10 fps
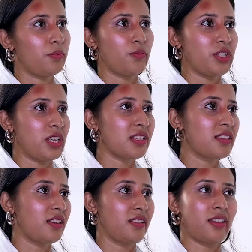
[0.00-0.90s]
मुझे
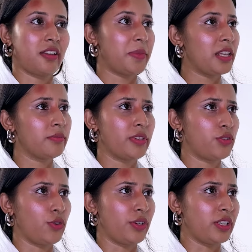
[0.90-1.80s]
दरिंदे के पास मत
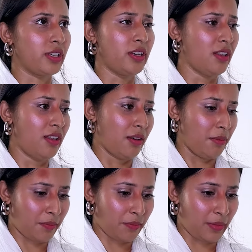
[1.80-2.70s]
छोड़िए
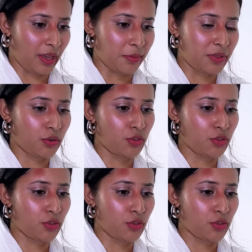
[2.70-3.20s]
मैं अब तक